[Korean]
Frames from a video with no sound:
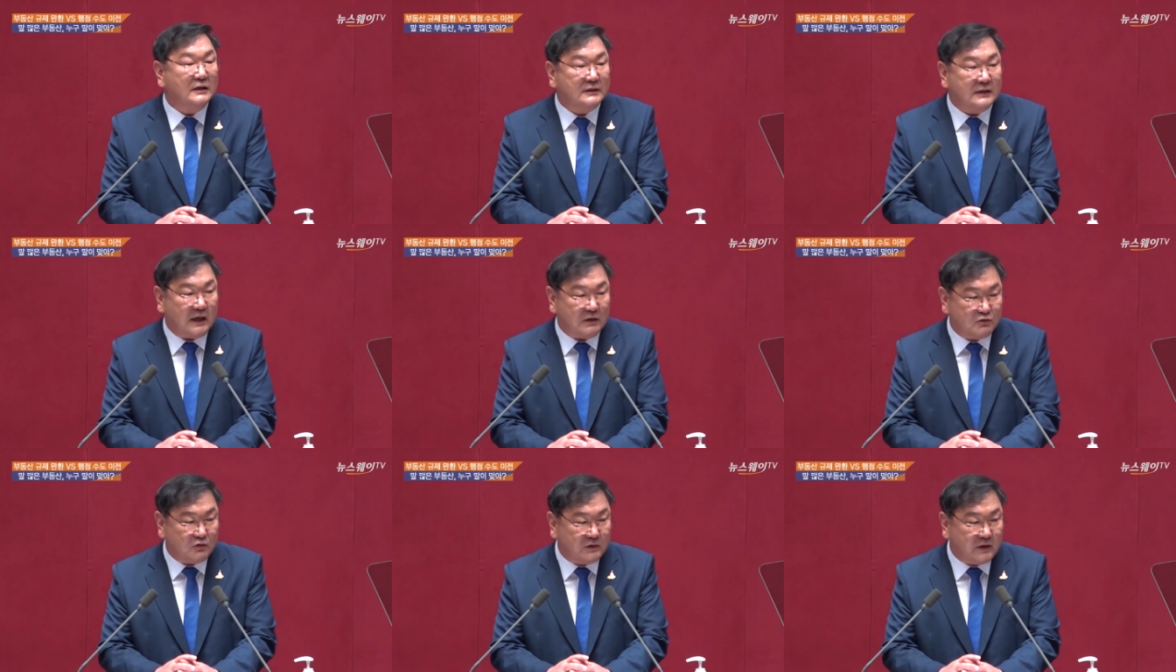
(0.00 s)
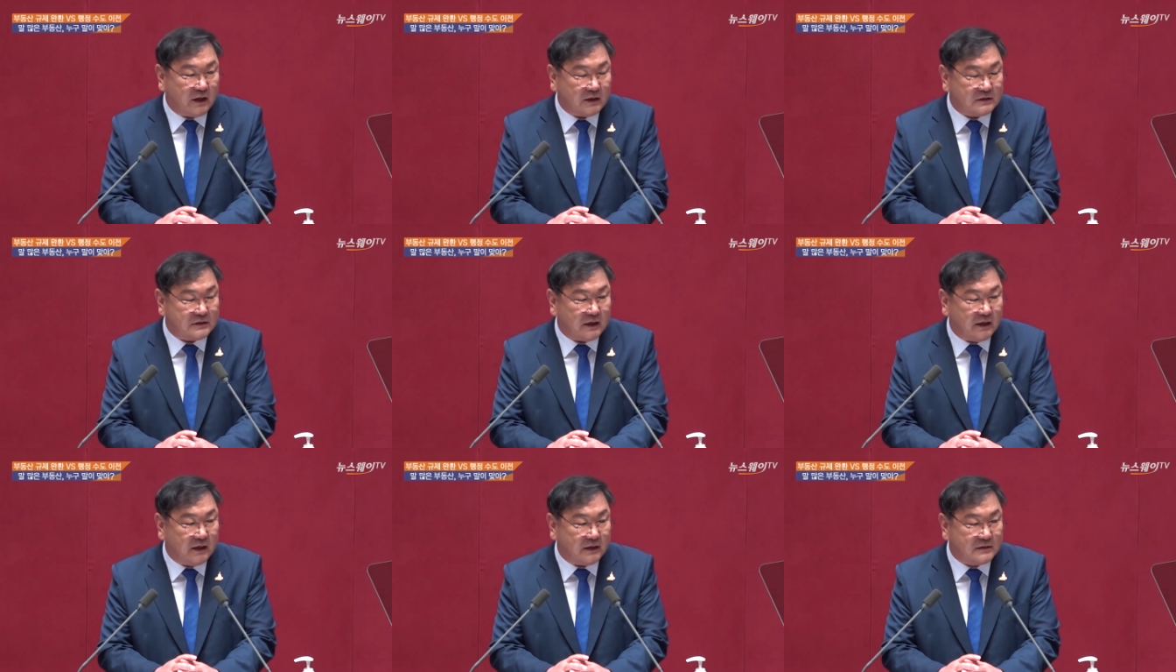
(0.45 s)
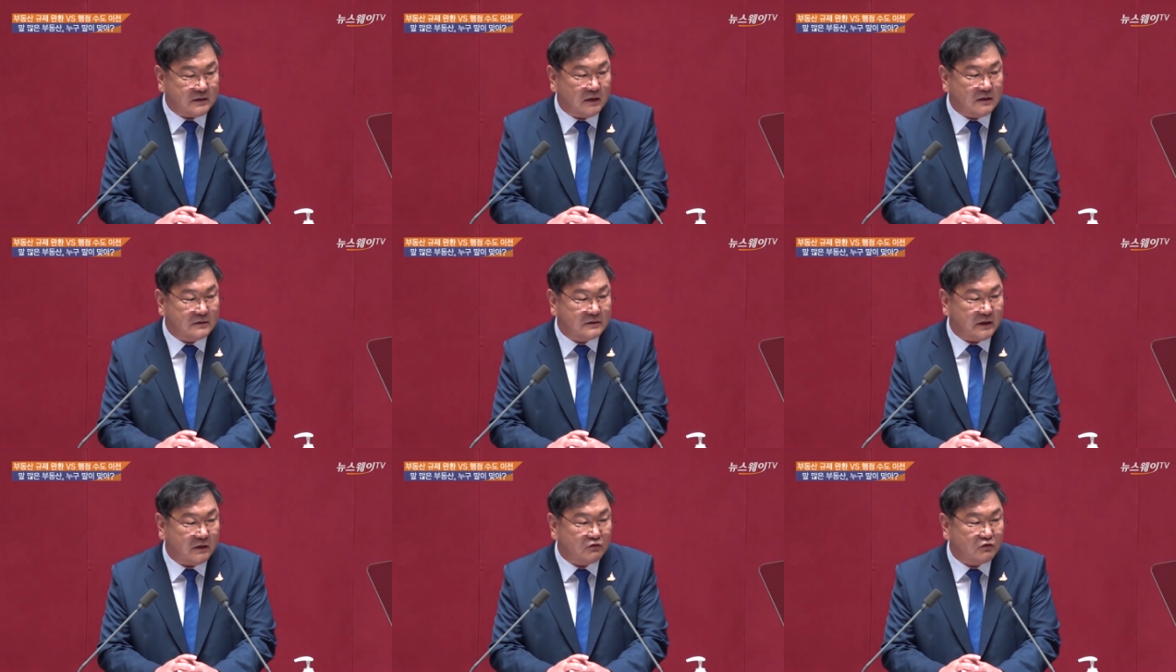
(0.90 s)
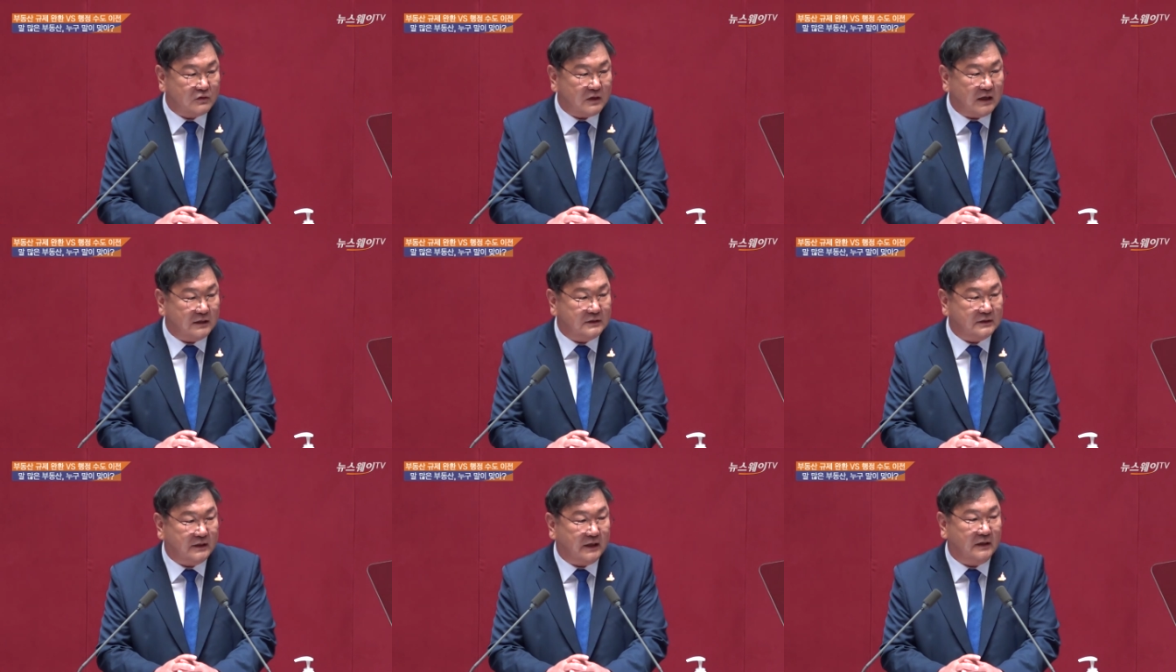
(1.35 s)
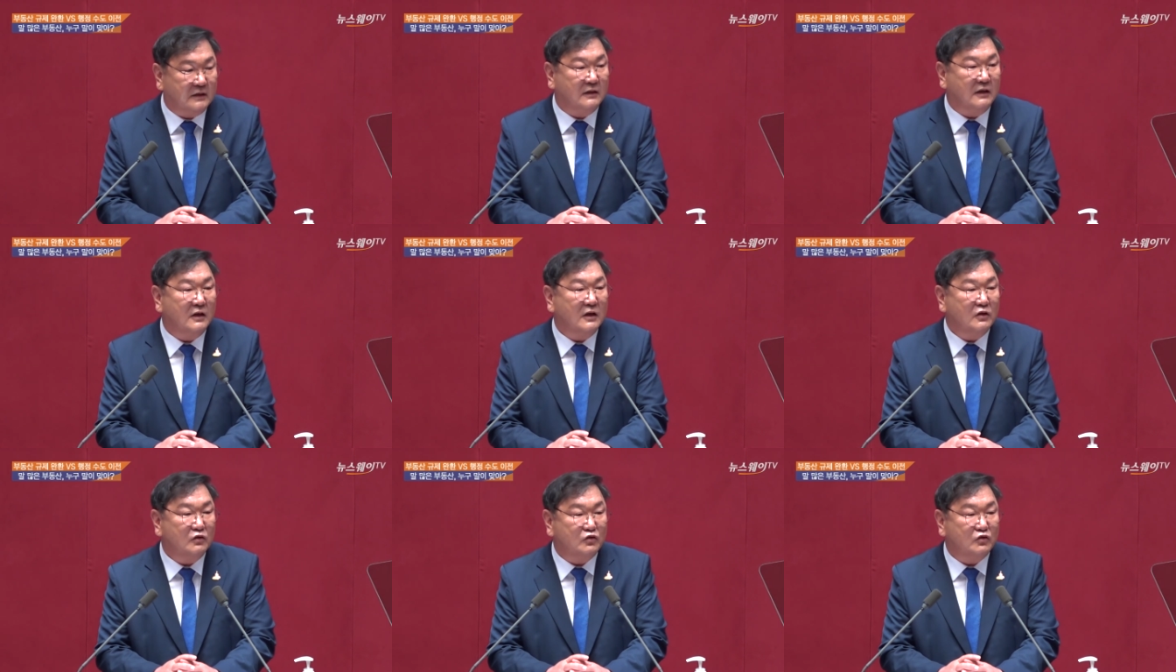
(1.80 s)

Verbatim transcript: 다주택자의 절세 수단이 된